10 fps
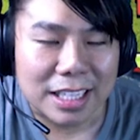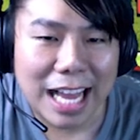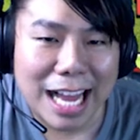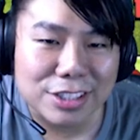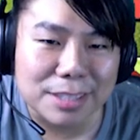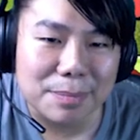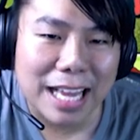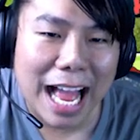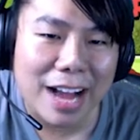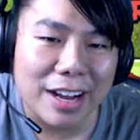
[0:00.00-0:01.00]
99
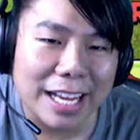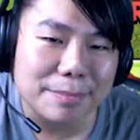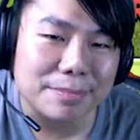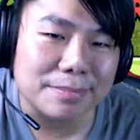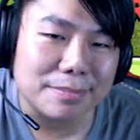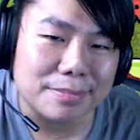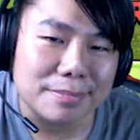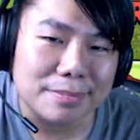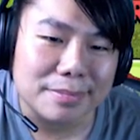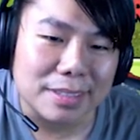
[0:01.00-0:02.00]
ครับ
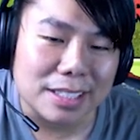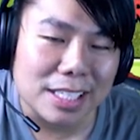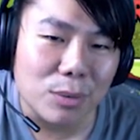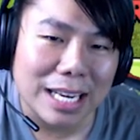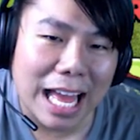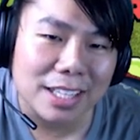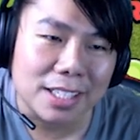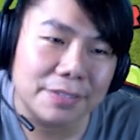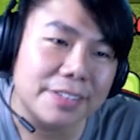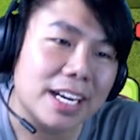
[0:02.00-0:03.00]
เหลือเวลาเหลื
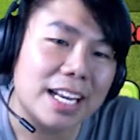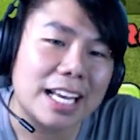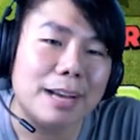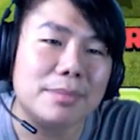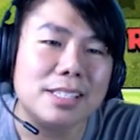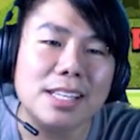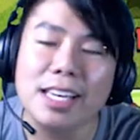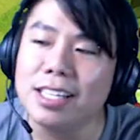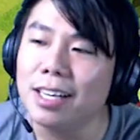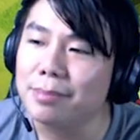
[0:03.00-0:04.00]
อเฟือเลยครับ เหลือ
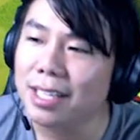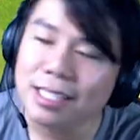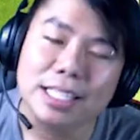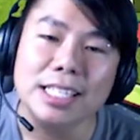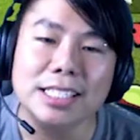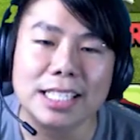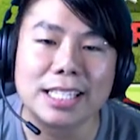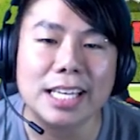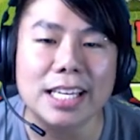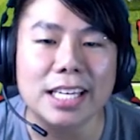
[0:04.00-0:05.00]
อีกเกือบตั้งครึ่งนา
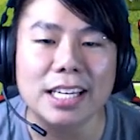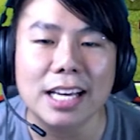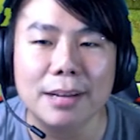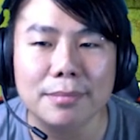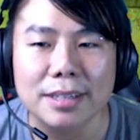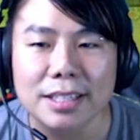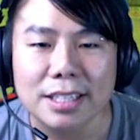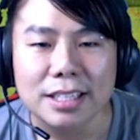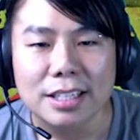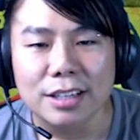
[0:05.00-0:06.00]
ทีนะครับ
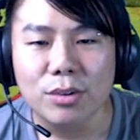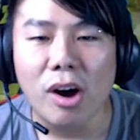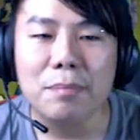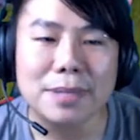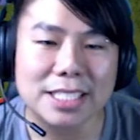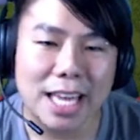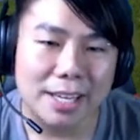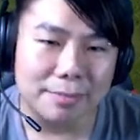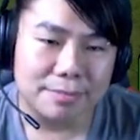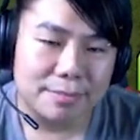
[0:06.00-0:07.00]
ร้อยเปอร์เซ็น
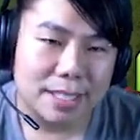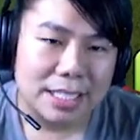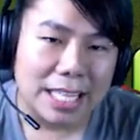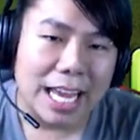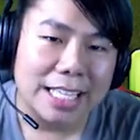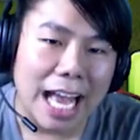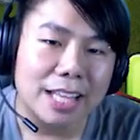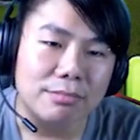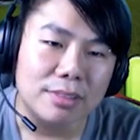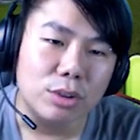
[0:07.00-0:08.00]
ต์ไททั
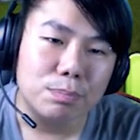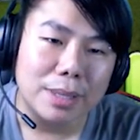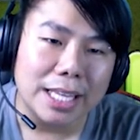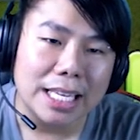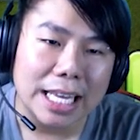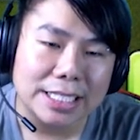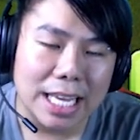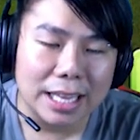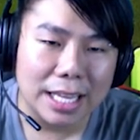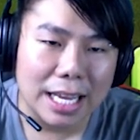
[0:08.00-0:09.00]
นหลุดไปตีเลเจ
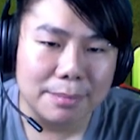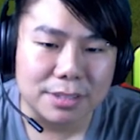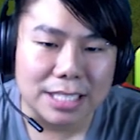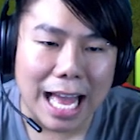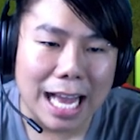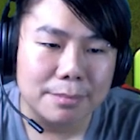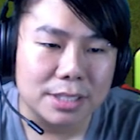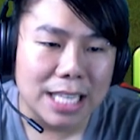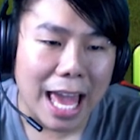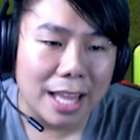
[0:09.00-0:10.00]
นด์นะครับ3าม
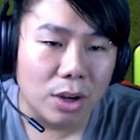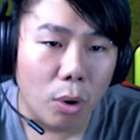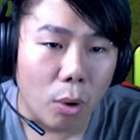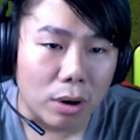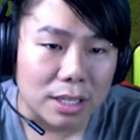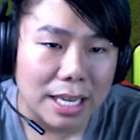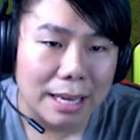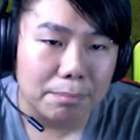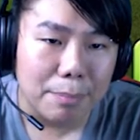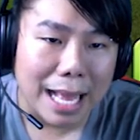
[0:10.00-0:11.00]
แสนหกนะค
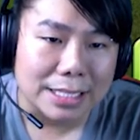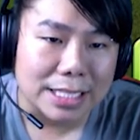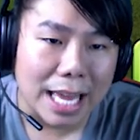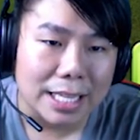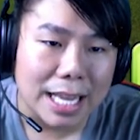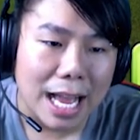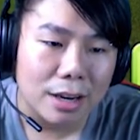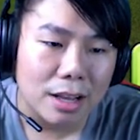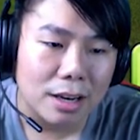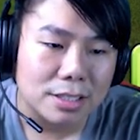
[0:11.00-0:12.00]
รับ8 9 0แสนเก้า
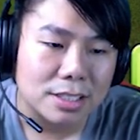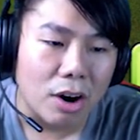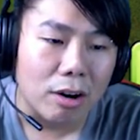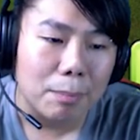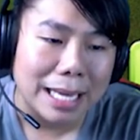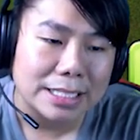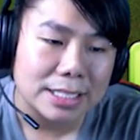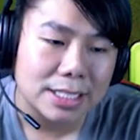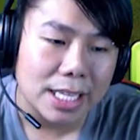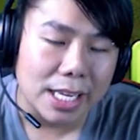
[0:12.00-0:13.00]
แล้วก็สองพัน
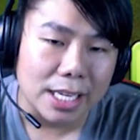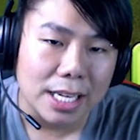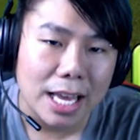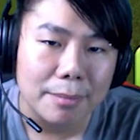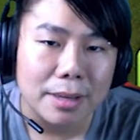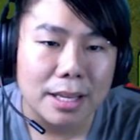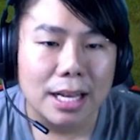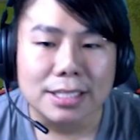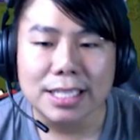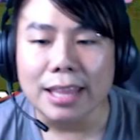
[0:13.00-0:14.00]
สี่นะครับ
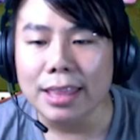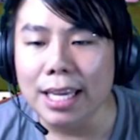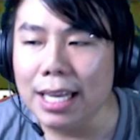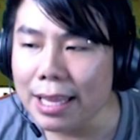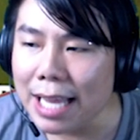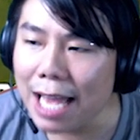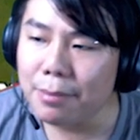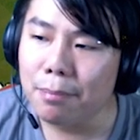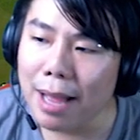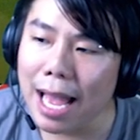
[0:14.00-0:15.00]
เซตนี้เล่นง่าย
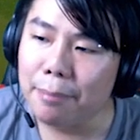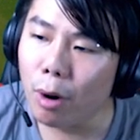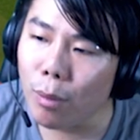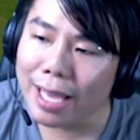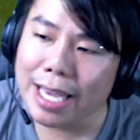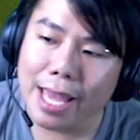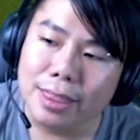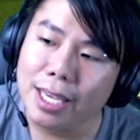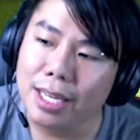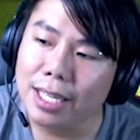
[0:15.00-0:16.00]
มากๆ เพราะว่าเย
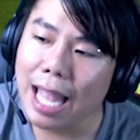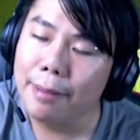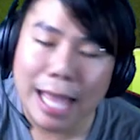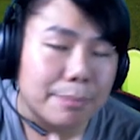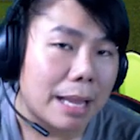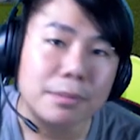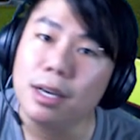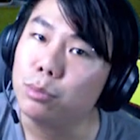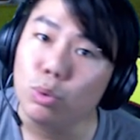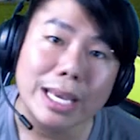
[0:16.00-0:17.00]
ตินี่แทบทำ
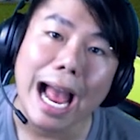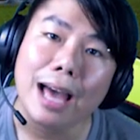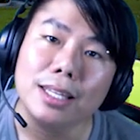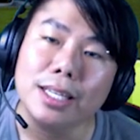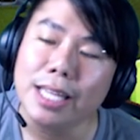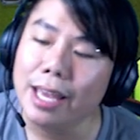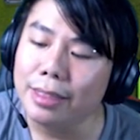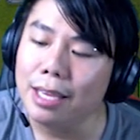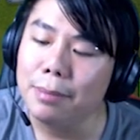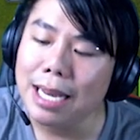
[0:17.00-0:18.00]
เกือบทุกอย่างเลย เย
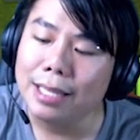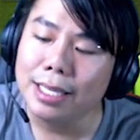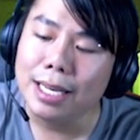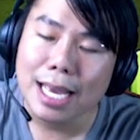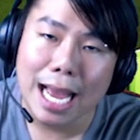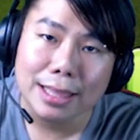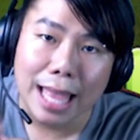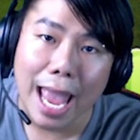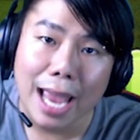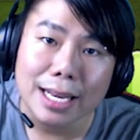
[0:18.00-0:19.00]
ติมีหน้าที่ในการ
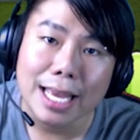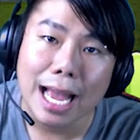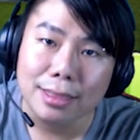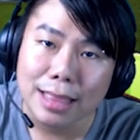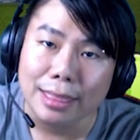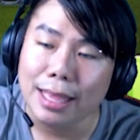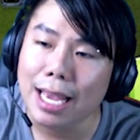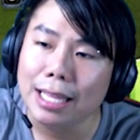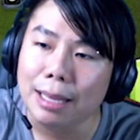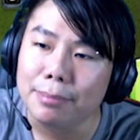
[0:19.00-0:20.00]
แทงในการตัดใน
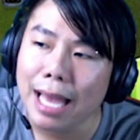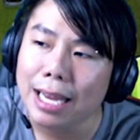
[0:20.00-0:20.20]
การทำลาย